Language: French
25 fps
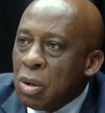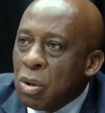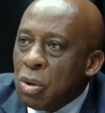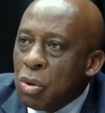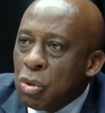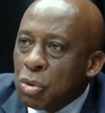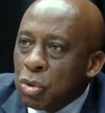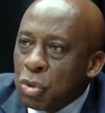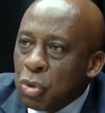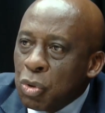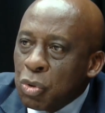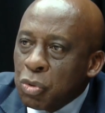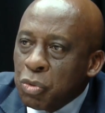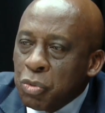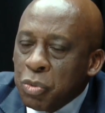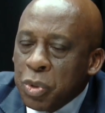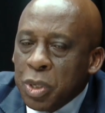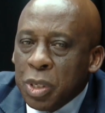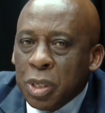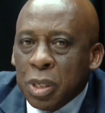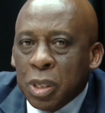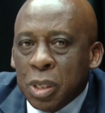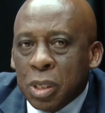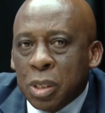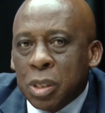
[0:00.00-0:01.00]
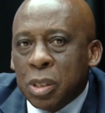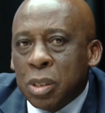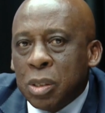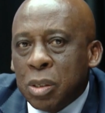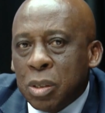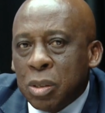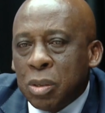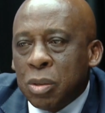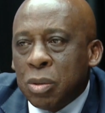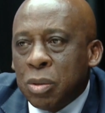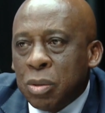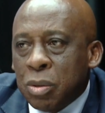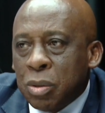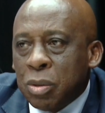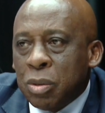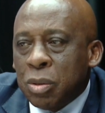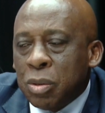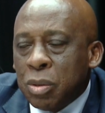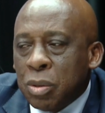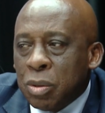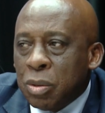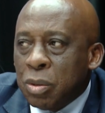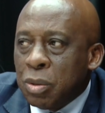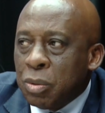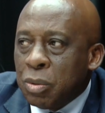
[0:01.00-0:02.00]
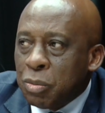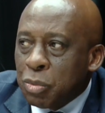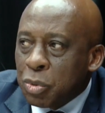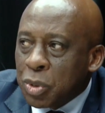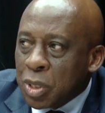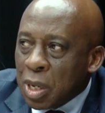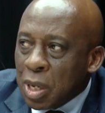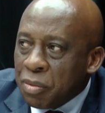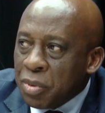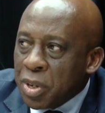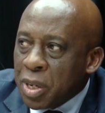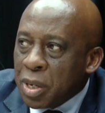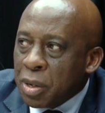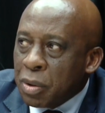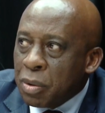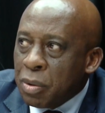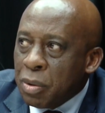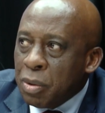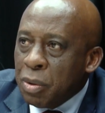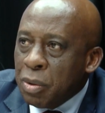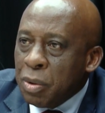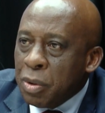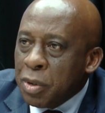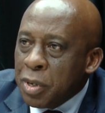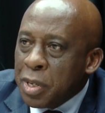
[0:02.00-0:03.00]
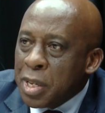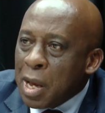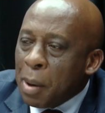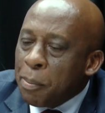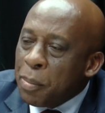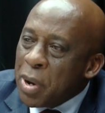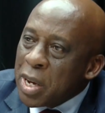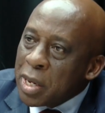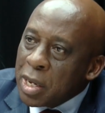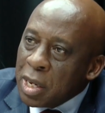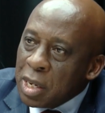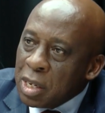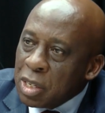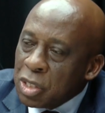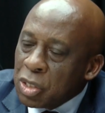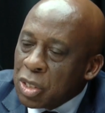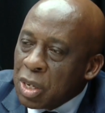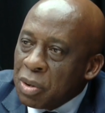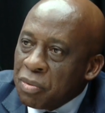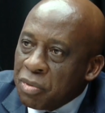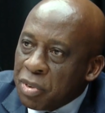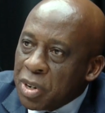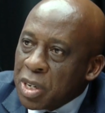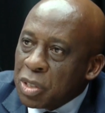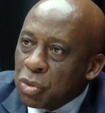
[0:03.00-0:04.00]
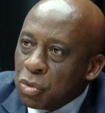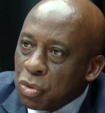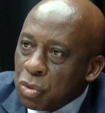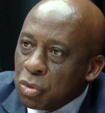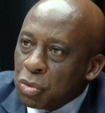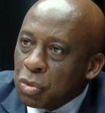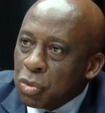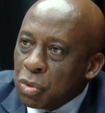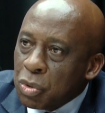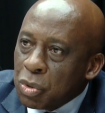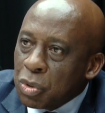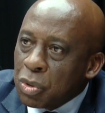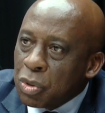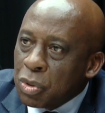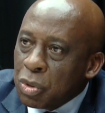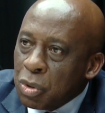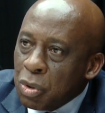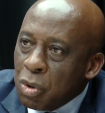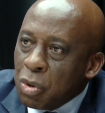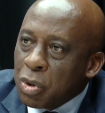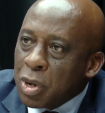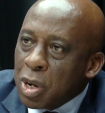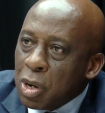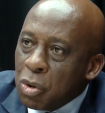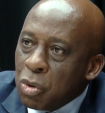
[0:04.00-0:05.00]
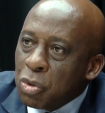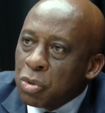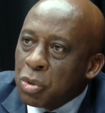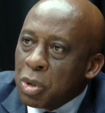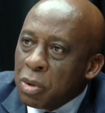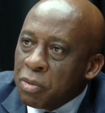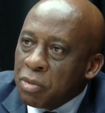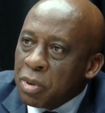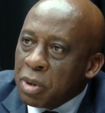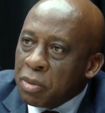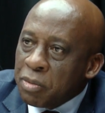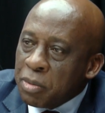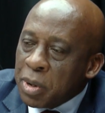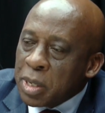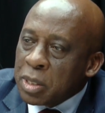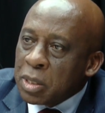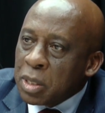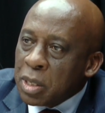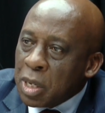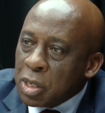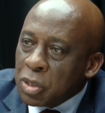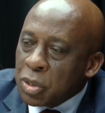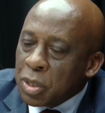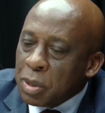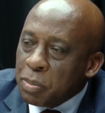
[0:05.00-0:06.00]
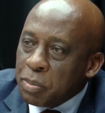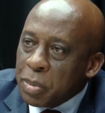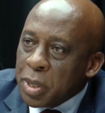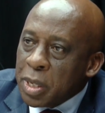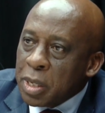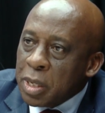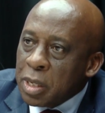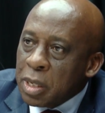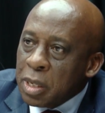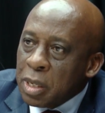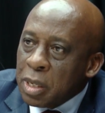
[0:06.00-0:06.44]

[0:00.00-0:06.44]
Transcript: Aujourd'hui, euh, vous savez qu'il n'y a pas que les infrastructures auxquelles on doit faire face dans ces pays.